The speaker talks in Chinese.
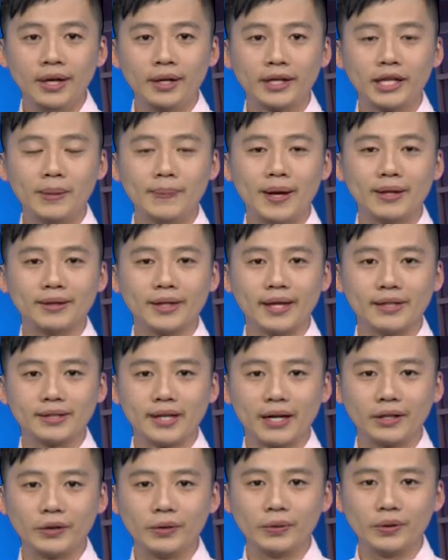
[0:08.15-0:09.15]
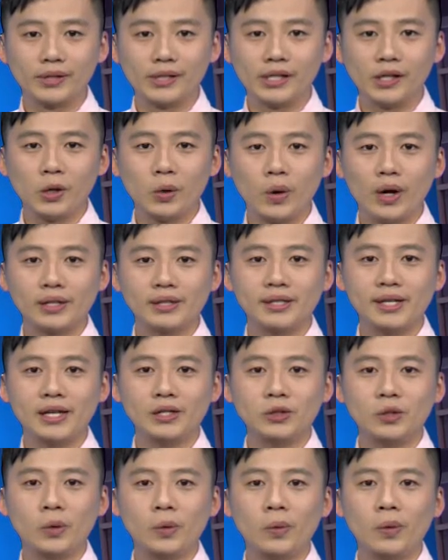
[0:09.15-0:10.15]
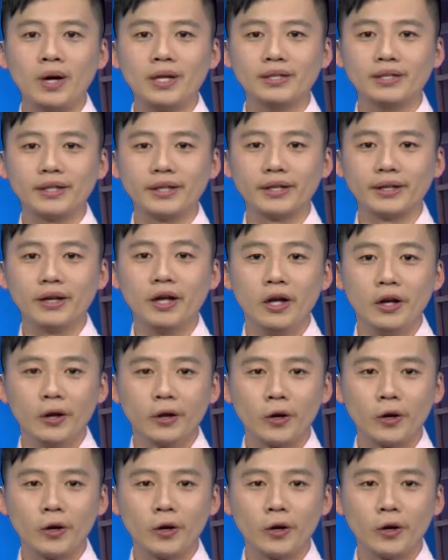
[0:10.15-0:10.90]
举办第三场新歌声中化情